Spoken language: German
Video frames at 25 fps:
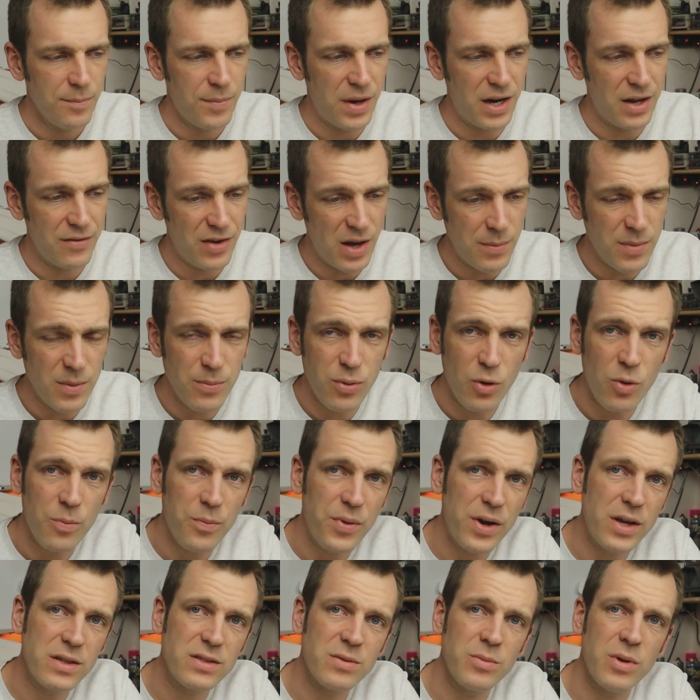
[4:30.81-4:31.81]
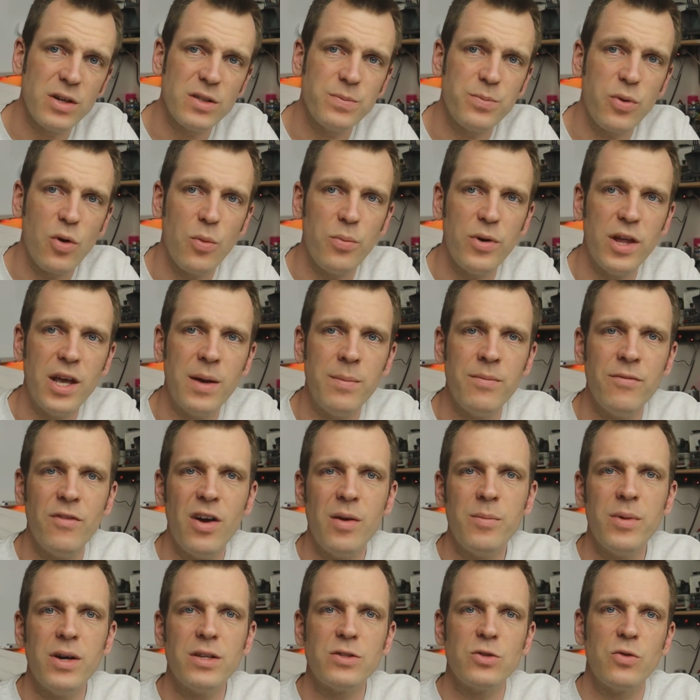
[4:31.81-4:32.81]
Bei einer Wärmepumpe ist immer das Problem,
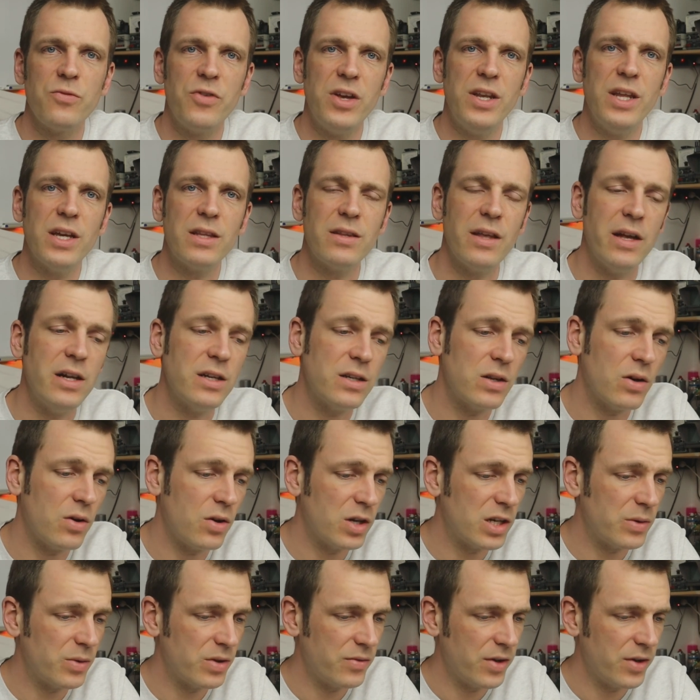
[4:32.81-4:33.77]
weil man so wenig Delta hat,